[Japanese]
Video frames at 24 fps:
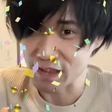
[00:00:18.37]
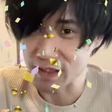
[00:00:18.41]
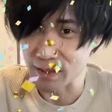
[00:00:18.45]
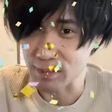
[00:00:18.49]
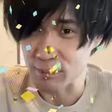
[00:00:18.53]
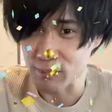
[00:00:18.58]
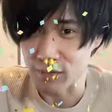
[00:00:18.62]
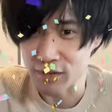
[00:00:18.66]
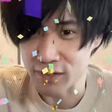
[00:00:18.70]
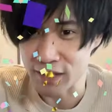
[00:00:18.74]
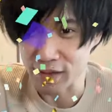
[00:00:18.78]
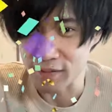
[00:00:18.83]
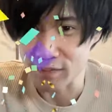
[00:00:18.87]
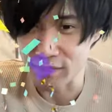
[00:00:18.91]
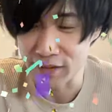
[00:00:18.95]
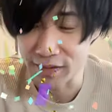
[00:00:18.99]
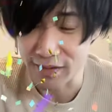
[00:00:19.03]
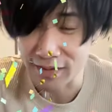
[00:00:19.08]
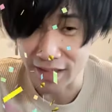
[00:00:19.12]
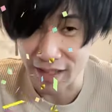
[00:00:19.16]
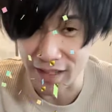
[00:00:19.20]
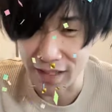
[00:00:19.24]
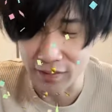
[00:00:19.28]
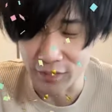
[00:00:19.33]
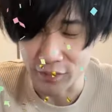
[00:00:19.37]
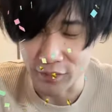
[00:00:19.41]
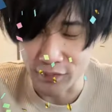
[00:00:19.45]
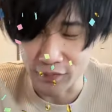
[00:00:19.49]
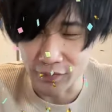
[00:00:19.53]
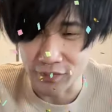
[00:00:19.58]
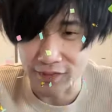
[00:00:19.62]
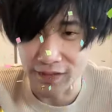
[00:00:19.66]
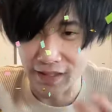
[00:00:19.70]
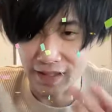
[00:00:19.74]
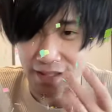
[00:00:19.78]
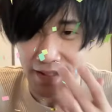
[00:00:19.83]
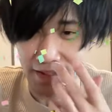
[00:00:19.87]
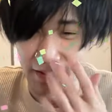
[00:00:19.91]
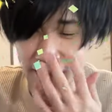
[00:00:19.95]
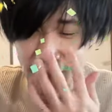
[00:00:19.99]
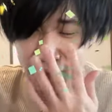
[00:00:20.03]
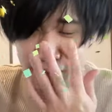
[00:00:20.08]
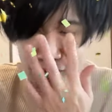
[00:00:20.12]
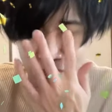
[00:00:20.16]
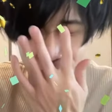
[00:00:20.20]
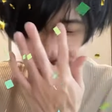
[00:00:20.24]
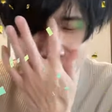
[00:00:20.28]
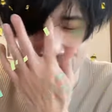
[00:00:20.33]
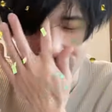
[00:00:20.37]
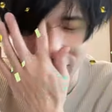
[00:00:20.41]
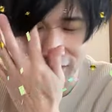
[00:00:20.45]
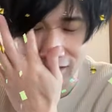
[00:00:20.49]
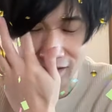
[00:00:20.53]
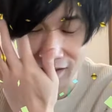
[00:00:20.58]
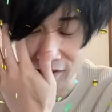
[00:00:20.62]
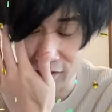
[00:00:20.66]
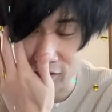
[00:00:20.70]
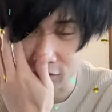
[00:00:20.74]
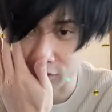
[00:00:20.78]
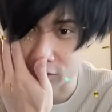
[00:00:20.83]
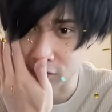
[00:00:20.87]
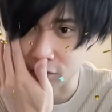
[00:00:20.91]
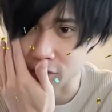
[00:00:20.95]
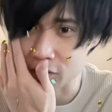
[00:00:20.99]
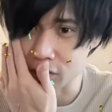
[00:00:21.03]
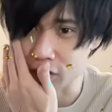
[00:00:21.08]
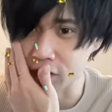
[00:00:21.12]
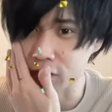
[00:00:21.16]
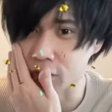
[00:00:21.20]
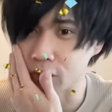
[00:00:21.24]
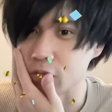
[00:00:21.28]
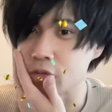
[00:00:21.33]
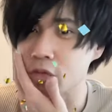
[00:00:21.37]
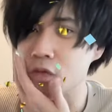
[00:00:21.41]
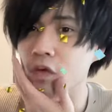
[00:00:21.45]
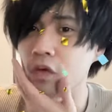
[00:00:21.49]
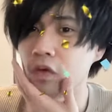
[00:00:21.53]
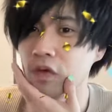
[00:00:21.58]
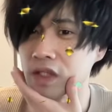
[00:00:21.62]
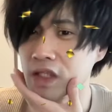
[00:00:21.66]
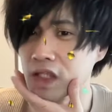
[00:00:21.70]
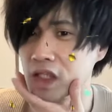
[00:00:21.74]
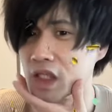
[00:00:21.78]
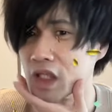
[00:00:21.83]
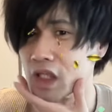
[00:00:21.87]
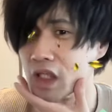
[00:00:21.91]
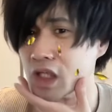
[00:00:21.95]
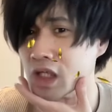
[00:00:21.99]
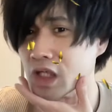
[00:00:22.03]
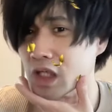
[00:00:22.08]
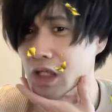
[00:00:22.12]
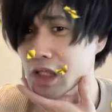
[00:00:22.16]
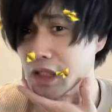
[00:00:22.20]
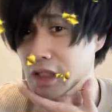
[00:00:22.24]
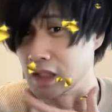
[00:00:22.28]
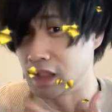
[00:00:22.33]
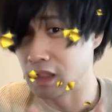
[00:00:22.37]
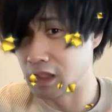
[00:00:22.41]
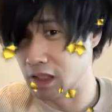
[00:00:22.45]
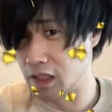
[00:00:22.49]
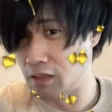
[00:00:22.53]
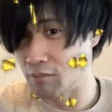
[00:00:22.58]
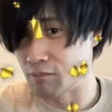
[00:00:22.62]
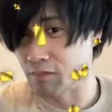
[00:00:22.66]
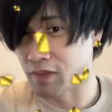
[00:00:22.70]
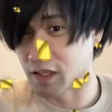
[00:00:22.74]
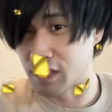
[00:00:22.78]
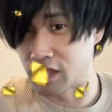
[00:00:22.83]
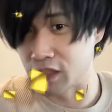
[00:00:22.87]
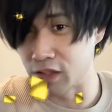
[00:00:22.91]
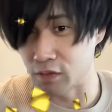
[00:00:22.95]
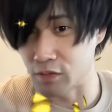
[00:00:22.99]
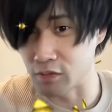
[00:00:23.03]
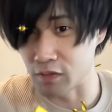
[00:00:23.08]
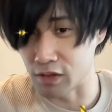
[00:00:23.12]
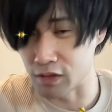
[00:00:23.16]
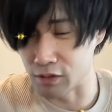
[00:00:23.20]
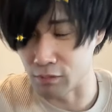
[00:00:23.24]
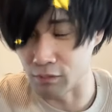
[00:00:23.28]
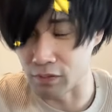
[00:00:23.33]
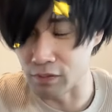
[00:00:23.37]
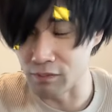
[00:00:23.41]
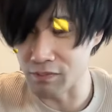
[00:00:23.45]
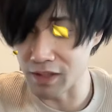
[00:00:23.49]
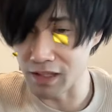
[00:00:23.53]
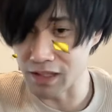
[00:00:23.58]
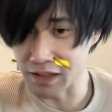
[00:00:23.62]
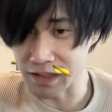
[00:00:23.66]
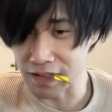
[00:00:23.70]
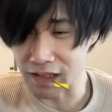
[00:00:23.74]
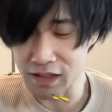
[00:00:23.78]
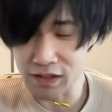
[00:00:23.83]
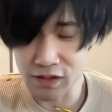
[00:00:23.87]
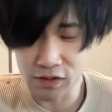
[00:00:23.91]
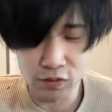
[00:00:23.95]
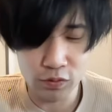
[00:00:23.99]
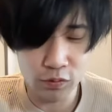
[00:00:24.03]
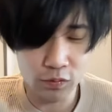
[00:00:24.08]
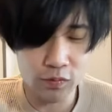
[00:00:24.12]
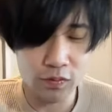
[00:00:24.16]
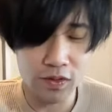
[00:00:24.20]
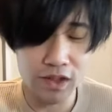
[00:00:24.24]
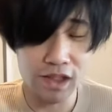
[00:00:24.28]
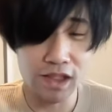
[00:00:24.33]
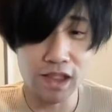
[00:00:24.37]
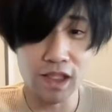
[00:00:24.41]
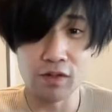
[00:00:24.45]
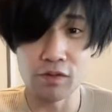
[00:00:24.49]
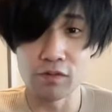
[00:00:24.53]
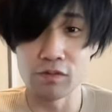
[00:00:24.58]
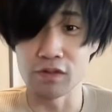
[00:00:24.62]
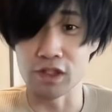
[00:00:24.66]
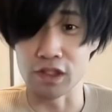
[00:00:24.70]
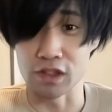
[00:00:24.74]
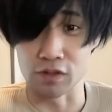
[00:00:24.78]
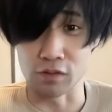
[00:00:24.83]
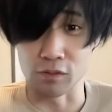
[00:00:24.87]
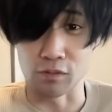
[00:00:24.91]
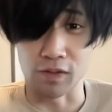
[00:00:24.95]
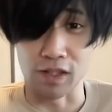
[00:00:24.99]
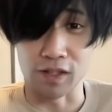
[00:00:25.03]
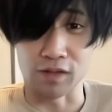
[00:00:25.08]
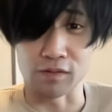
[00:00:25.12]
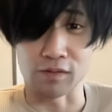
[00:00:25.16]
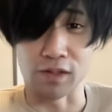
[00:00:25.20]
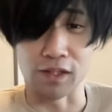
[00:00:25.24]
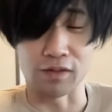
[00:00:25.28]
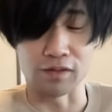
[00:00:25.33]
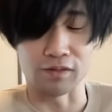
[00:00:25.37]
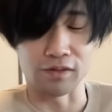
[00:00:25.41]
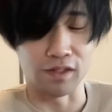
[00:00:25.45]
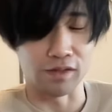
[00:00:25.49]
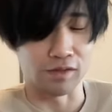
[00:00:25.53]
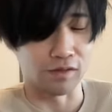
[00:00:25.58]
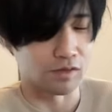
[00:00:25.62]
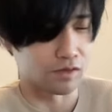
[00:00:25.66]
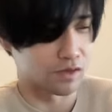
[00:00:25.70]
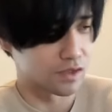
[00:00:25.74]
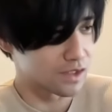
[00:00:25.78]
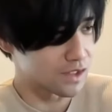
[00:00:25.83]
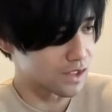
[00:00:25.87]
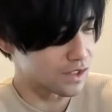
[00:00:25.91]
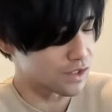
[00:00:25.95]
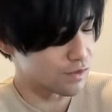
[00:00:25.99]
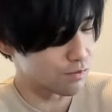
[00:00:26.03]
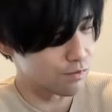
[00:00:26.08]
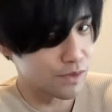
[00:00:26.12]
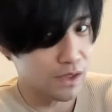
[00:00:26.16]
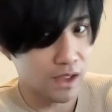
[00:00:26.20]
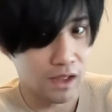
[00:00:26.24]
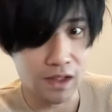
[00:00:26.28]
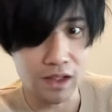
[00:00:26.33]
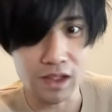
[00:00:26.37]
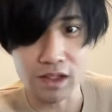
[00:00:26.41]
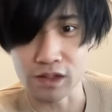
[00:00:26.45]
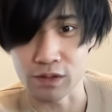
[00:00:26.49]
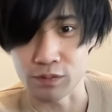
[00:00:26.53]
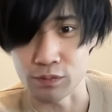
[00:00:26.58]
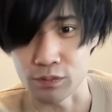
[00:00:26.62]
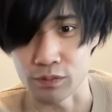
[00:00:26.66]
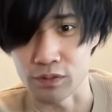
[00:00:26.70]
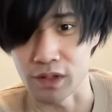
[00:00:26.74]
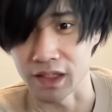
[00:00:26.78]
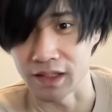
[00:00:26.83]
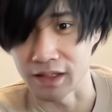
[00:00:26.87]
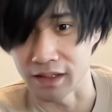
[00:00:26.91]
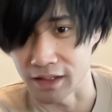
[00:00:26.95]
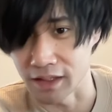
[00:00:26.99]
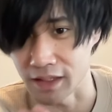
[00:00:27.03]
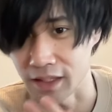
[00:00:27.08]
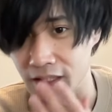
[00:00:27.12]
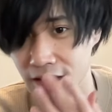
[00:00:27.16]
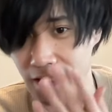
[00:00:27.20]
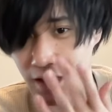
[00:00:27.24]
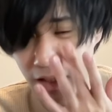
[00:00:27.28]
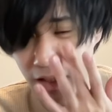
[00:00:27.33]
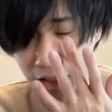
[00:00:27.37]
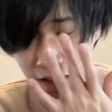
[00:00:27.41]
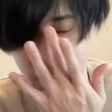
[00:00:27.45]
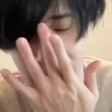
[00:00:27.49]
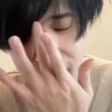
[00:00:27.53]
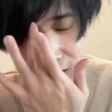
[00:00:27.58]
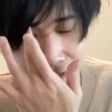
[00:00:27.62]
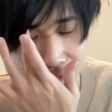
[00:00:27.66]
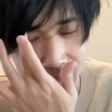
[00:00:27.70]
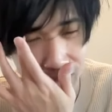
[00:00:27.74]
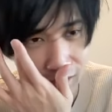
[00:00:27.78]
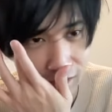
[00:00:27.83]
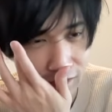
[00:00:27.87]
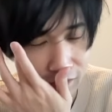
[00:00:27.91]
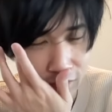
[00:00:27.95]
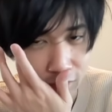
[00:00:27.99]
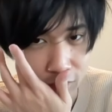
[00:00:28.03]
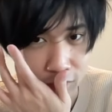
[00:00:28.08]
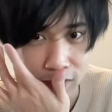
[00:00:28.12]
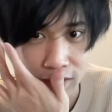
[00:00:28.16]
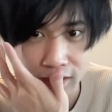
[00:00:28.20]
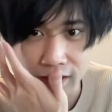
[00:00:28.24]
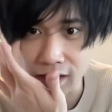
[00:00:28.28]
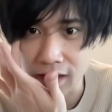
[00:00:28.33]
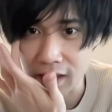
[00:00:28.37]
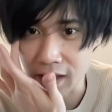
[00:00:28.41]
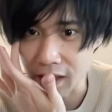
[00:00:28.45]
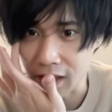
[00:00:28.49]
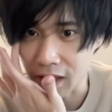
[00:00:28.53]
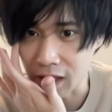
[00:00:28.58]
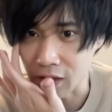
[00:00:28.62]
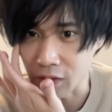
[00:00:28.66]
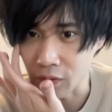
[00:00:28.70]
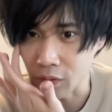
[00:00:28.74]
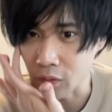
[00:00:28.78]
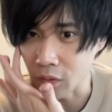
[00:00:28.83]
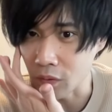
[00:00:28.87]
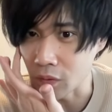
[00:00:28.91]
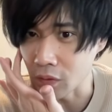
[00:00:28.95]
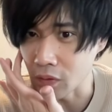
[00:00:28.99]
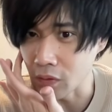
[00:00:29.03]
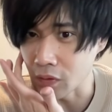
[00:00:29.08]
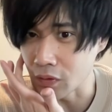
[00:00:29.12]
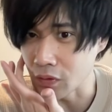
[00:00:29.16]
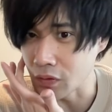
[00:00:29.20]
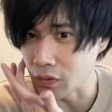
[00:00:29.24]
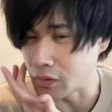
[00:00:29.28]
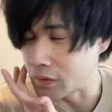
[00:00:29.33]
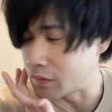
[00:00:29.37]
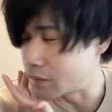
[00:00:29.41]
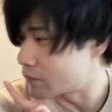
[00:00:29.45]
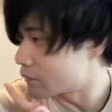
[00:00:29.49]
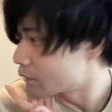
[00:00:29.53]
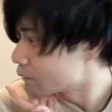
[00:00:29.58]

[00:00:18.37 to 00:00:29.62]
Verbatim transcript: て申し訳ございません。あのね、昨日ね、ちょっとユニクロに今着てるでしょ。今、早速着てるんですよ、ワクワクで。久しぶりに新しい服買って、はい。それで、あのー、